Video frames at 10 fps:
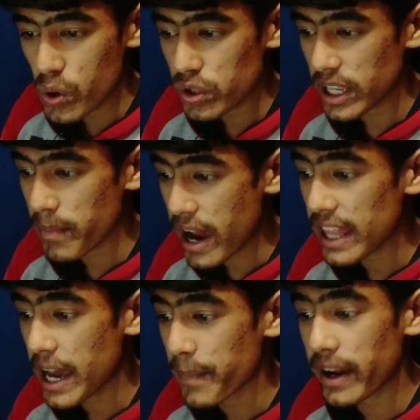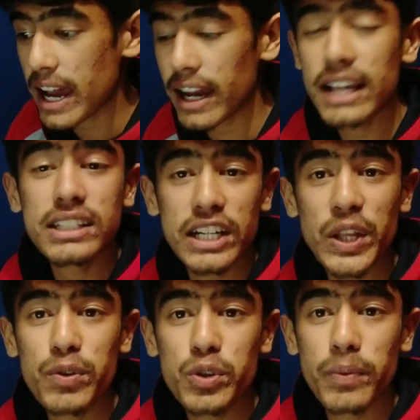उसके बाद हम कहाँ गए
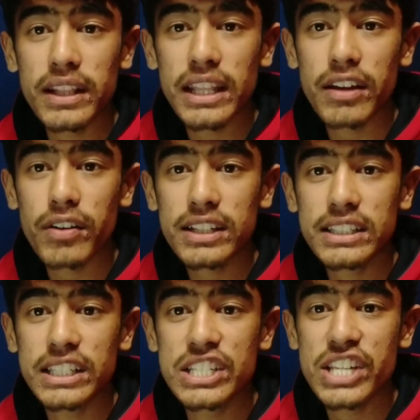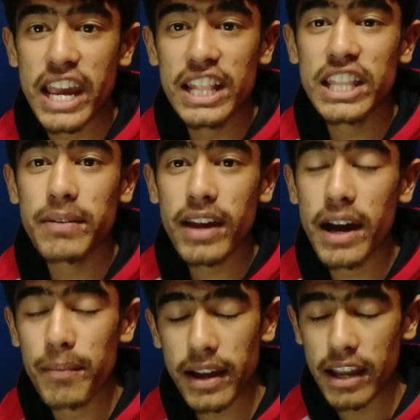श्रीदेव सुमन देवस जयंती में
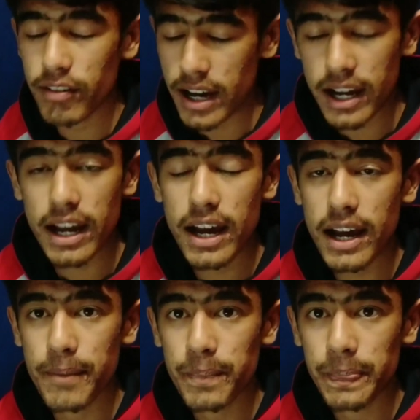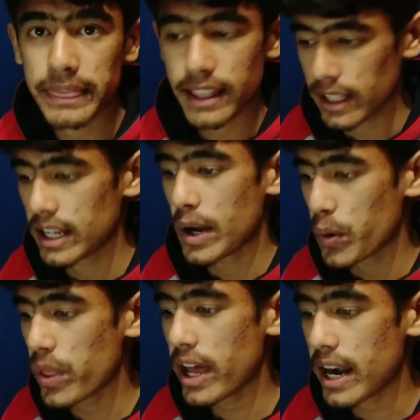हम गए वहां कहा
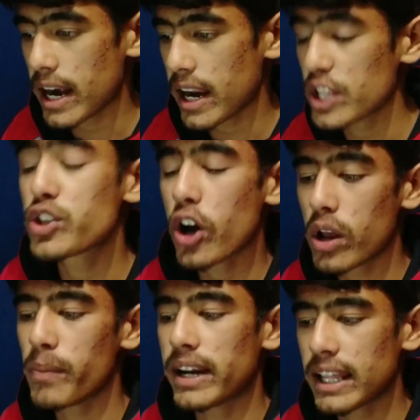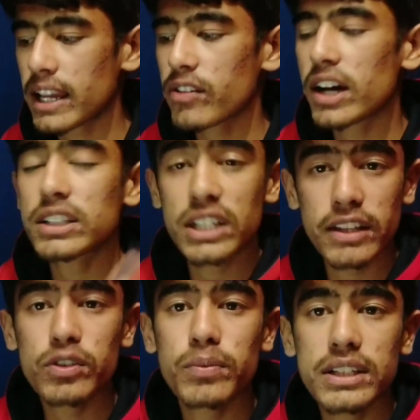उधर जॉल में ठीक है वहां
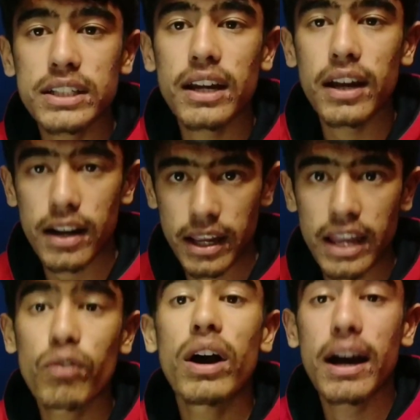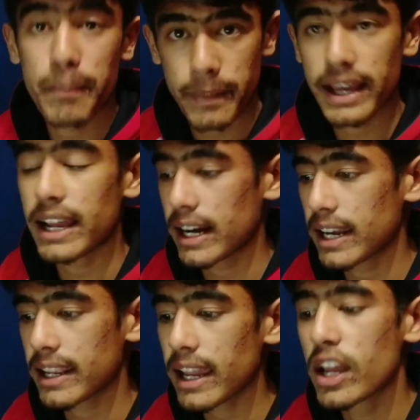श्रीदेव सुमन जी के घर गए वहां पर
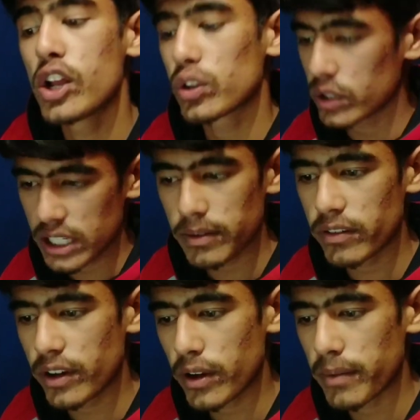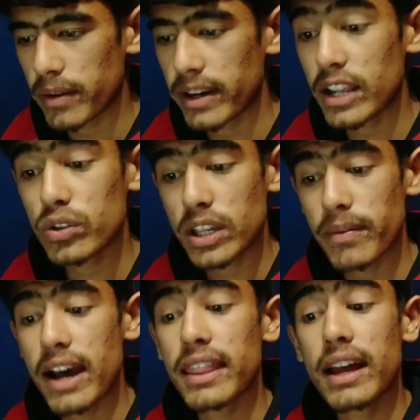ठीक है तो इसकी भी वीडियो हमने बनाई उसके
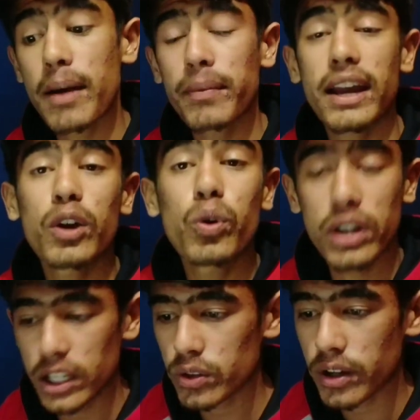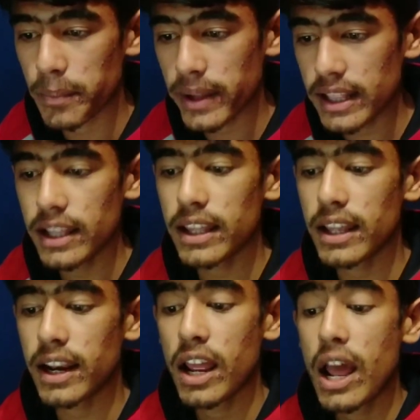बाद हम गए कोटेश्वर
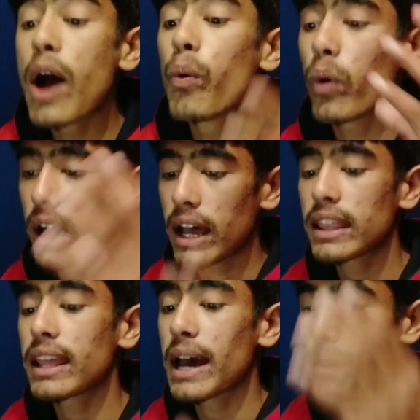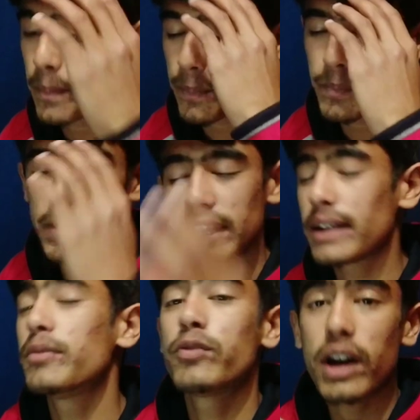मंदिर वहां से हम
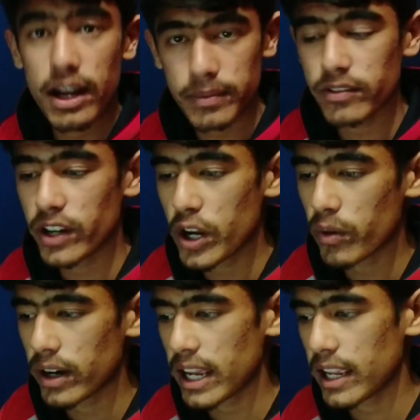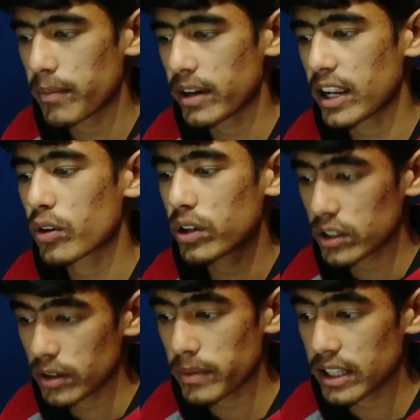मतलब वहां भी वीडियो बनाई हमने
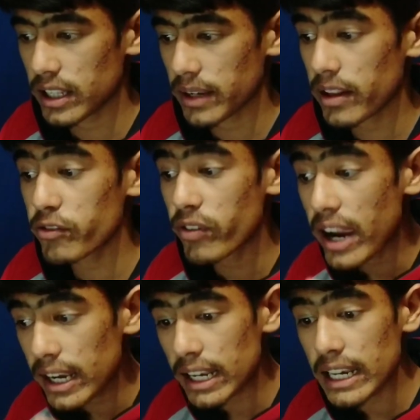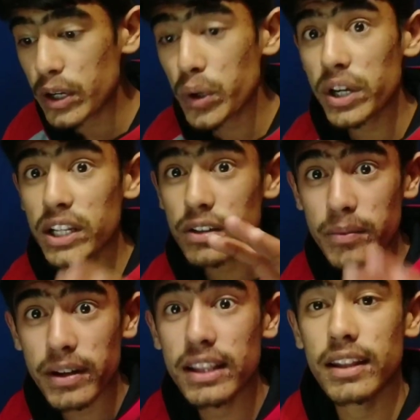कोटेश्वर मंदिर के बाद फाइनली कोटेश्वर
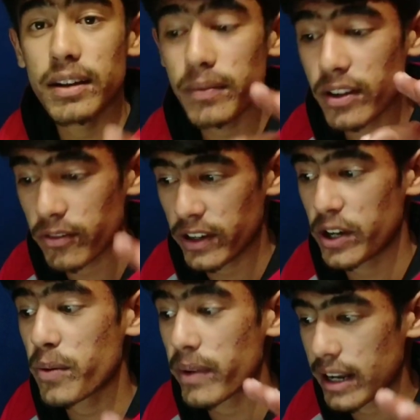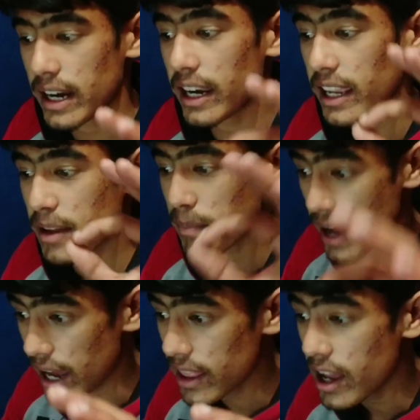मंदिर में वीडियो बनाने के
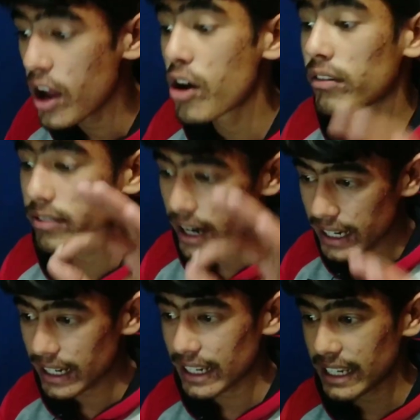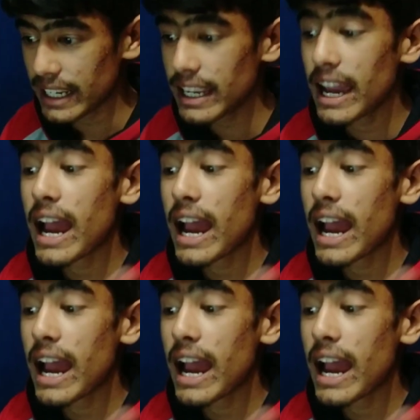बाद फाइनली